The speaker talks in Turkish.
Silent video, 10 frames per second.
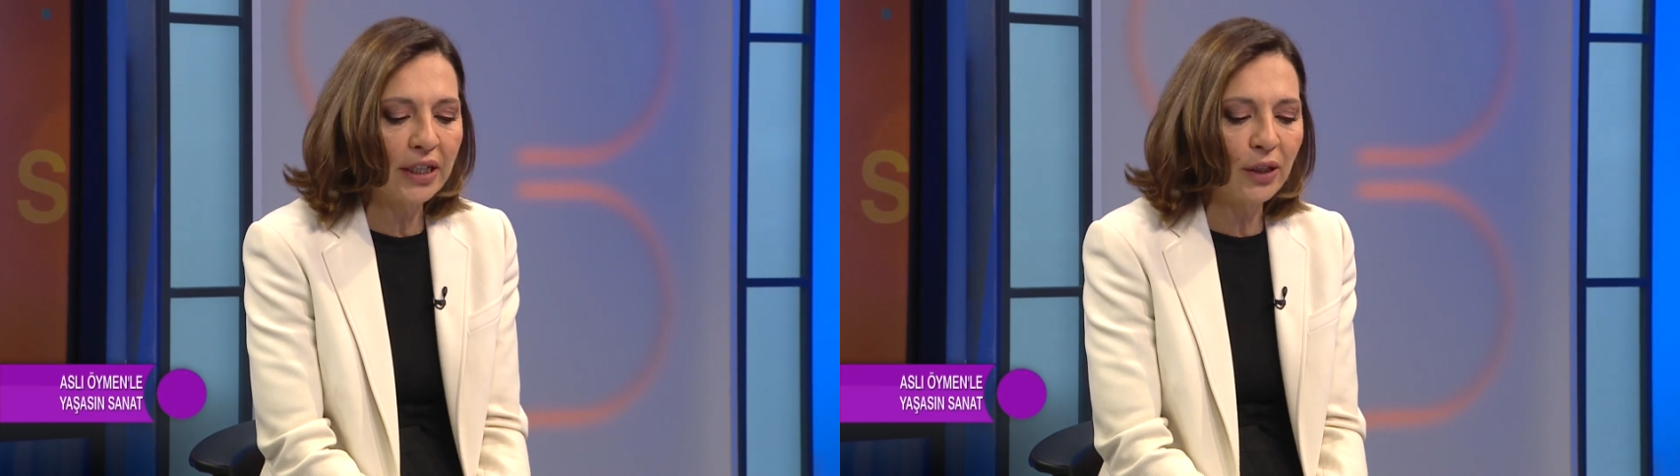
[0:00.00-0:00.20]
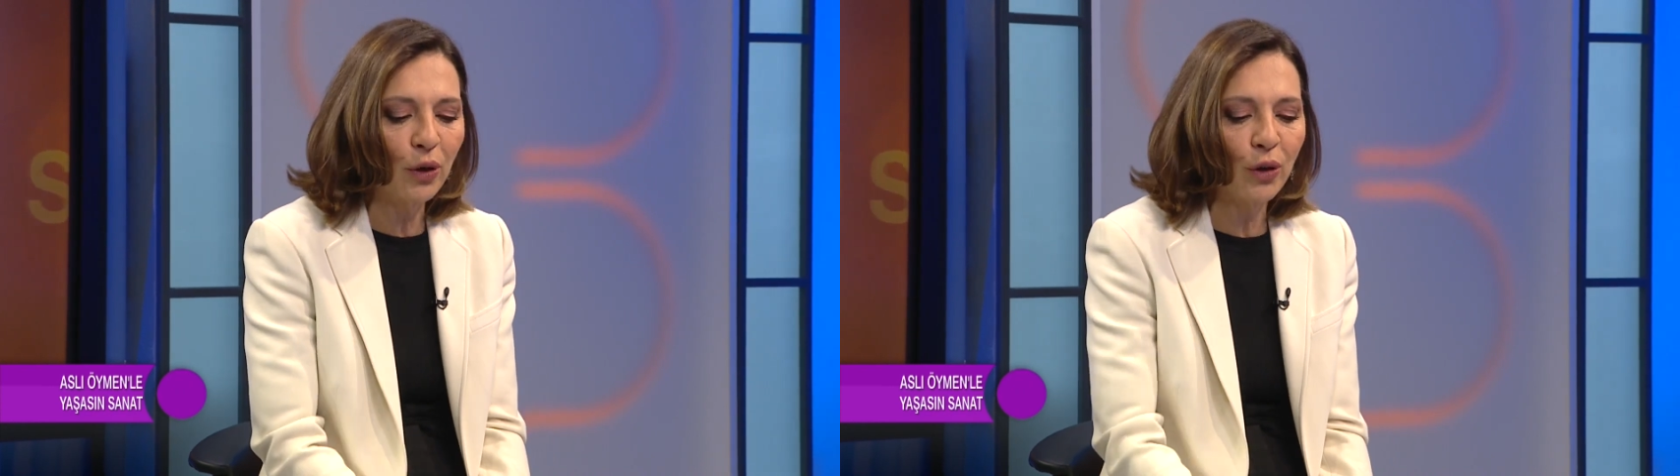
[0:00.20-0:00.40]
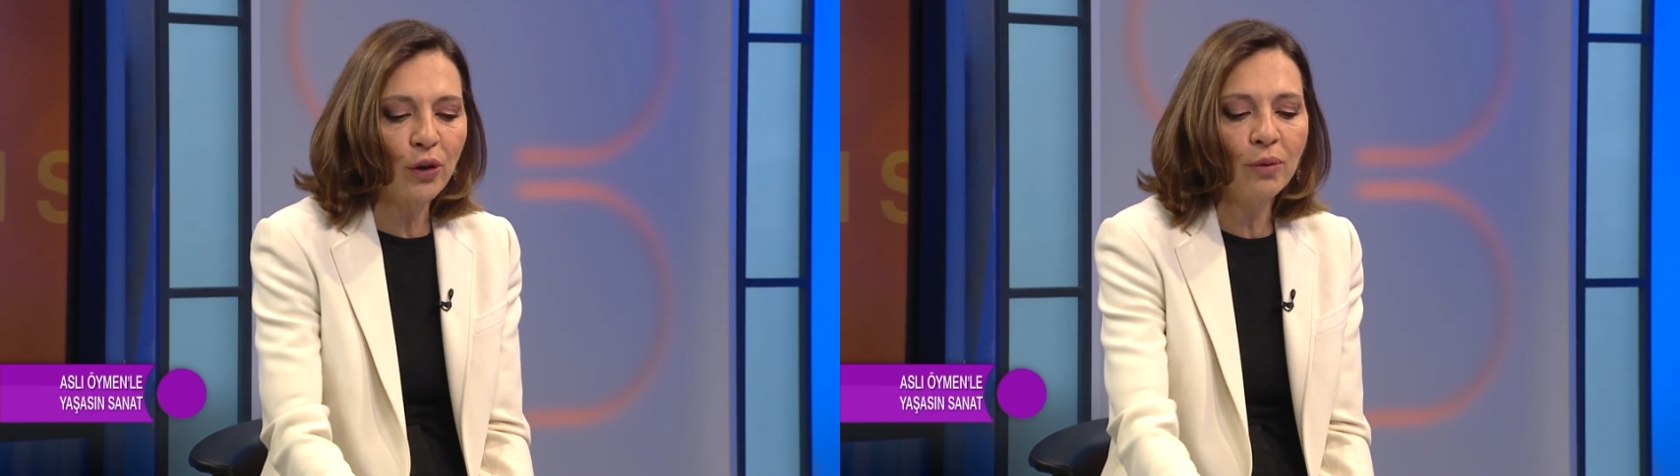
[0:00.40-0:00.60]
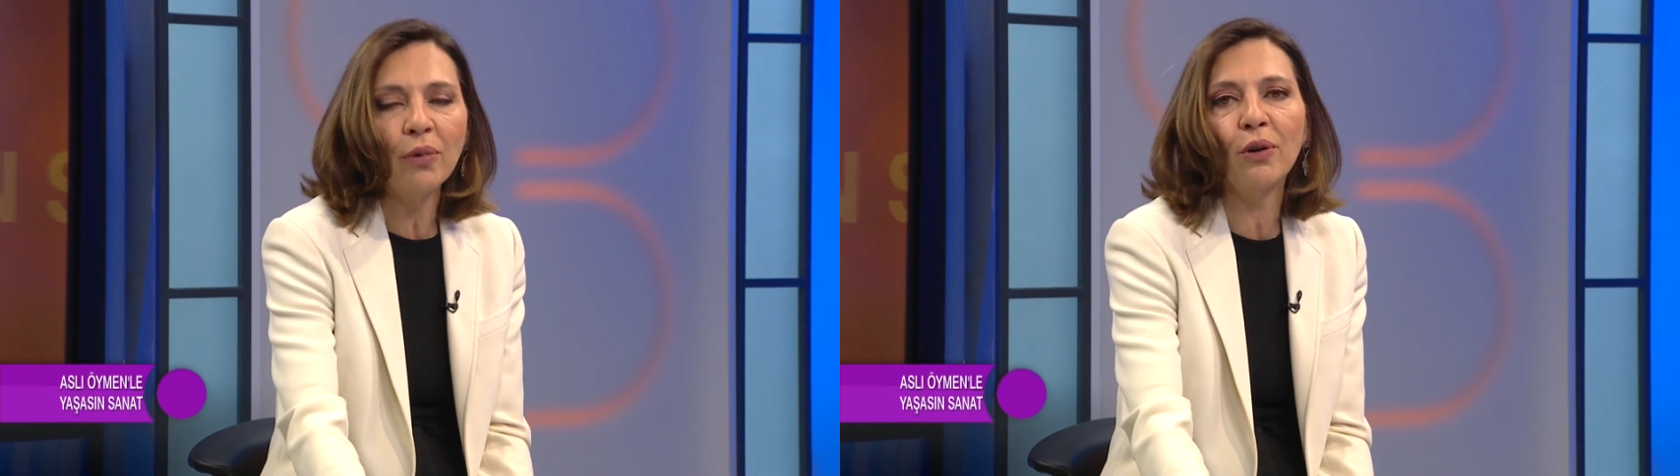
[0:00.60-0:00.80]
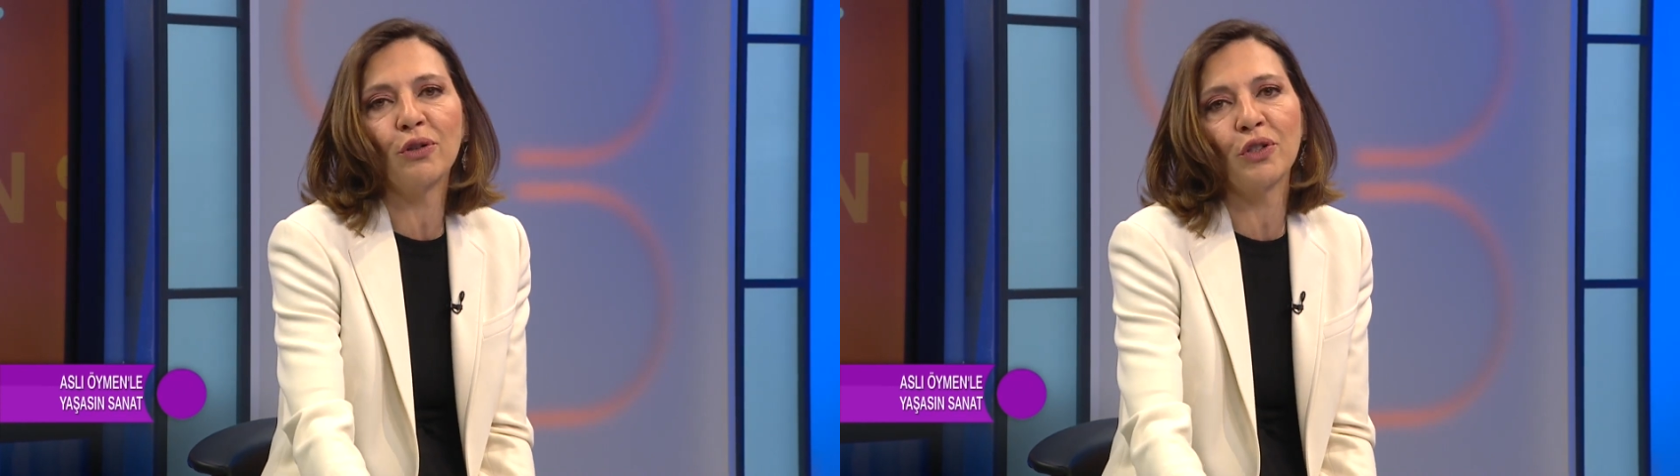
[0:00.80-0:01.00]
diliyorum.
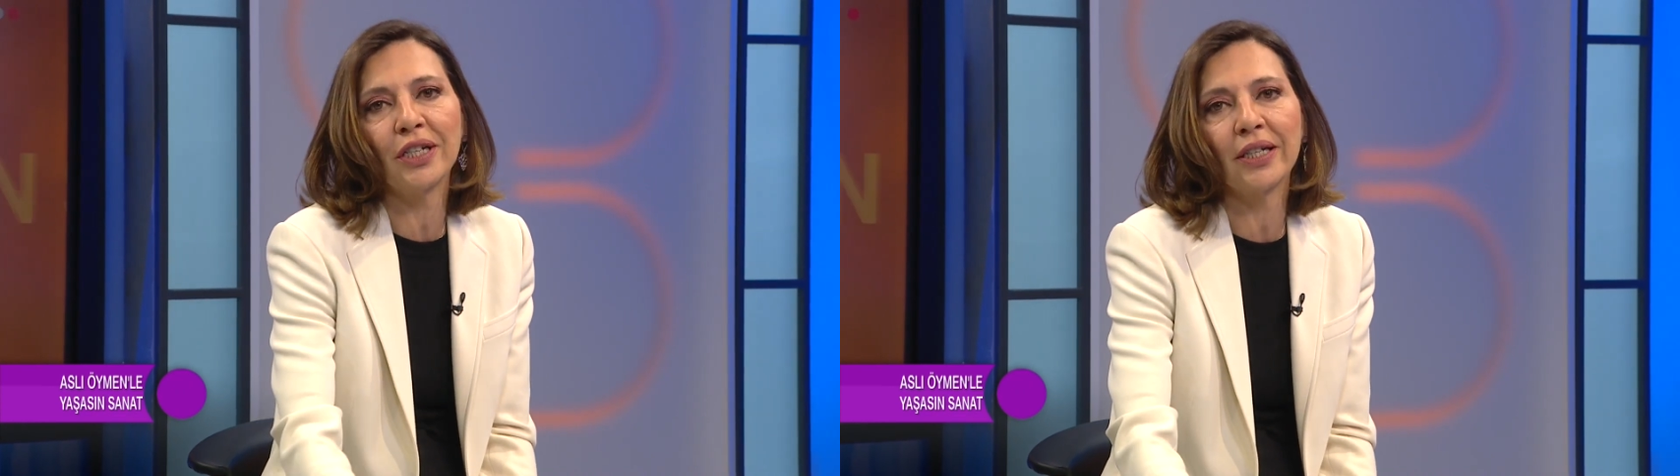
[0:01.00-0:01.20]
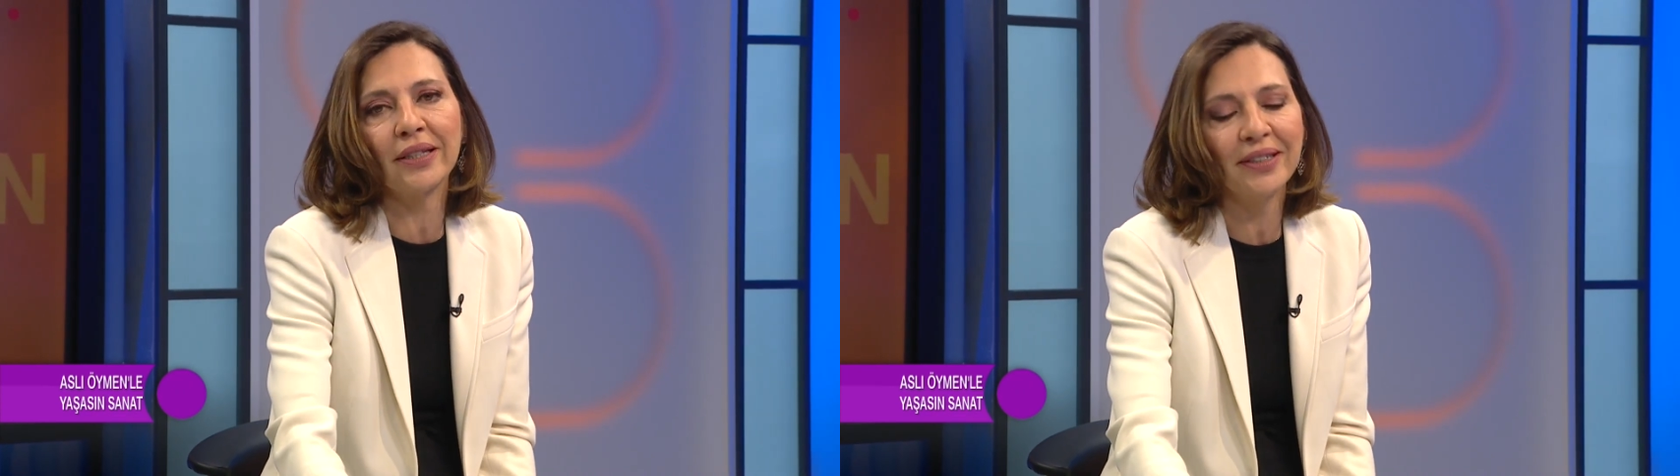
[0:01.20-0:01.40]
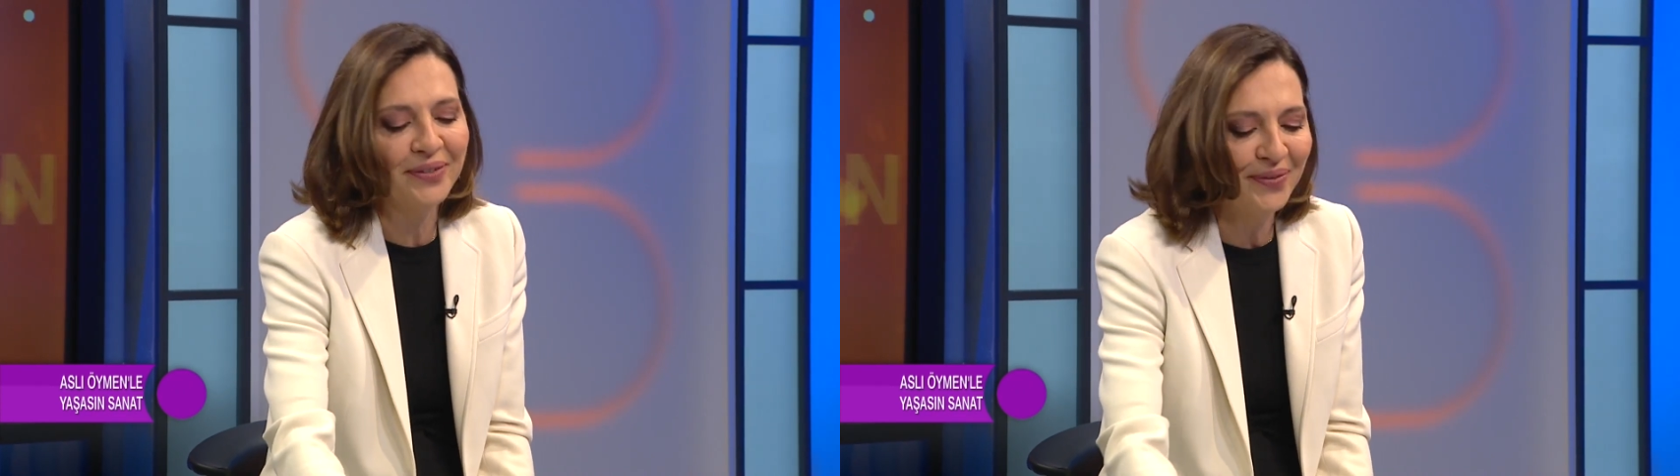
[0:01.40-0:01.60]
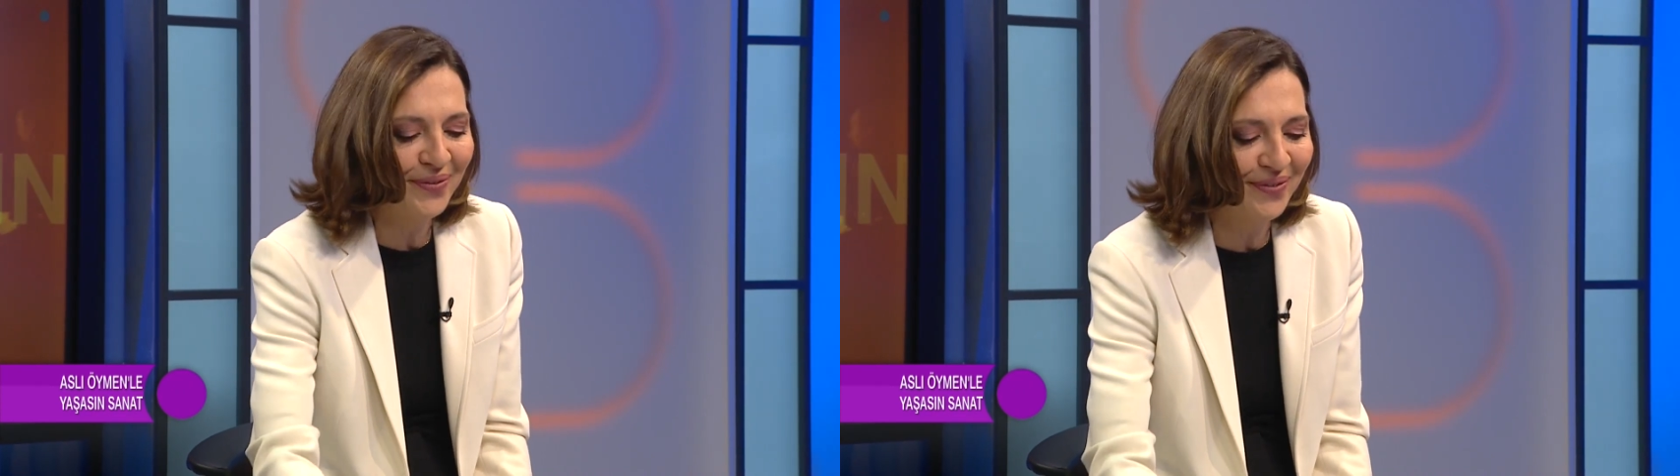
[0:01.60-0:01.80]
Hoşçakalın.